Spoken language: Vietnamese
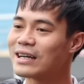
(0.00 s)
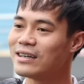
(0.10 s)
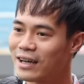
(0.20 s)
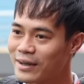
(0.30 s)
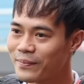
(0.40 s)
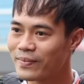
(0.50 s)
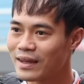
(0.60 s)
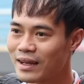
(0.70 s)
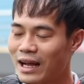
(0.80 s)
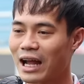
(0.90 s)
ăn ở đấy.
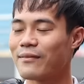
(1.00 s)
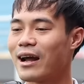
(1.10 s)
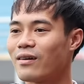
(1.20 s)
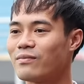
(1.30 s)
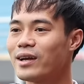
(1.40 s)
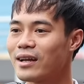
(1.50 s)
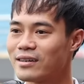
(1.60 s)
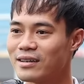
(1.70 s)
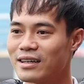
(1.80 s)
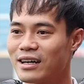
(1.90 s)
À, hai bà cũng biết,
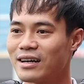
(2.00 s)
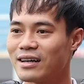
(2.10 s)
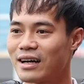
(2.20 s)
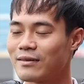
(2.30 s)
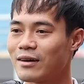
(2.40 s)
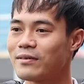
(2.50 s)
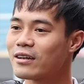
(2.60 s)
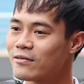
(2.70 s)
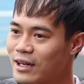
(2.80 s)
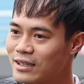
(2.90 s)
hai bà cũng biết
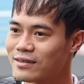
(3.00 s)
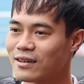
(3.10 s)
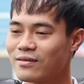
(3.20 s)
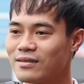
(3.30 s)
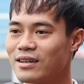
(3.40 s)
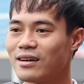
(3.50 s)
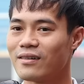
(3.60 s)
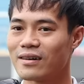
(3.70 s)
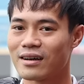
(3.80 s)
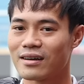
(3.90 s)
thầy Bắc và cũng,
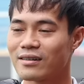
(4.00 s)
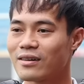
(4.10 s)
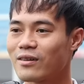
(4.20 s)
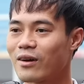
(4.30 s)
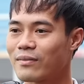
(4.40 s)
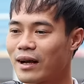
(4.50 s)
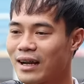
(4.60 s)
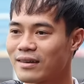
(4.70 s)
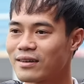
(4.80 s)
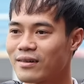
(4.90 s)
cũng rất là thầm
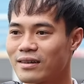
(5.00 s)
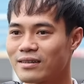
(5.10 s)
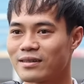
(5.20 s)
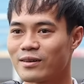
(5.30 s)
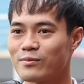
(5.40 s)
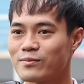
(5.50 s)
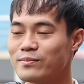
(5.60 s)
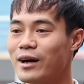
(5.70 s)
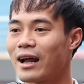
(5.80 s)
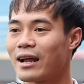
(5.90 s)
ái, đều cũng
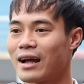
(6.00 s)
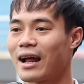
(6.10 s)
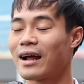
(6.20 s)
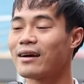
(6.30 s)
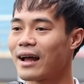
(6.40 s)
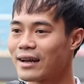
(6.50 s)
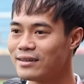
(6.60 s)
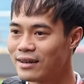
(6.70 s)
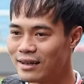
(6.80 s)
mời hai người ăn nữa.